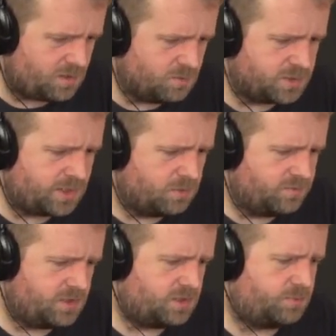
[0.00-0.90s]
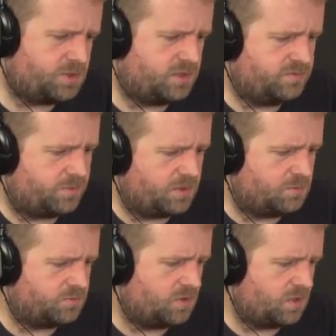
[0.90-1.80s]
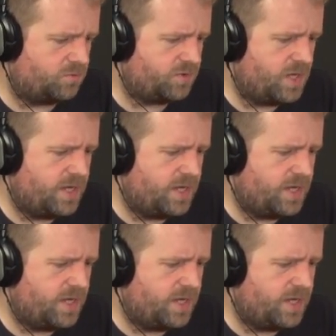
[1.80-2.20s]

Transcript: dostało 20,2 milionów dolarów.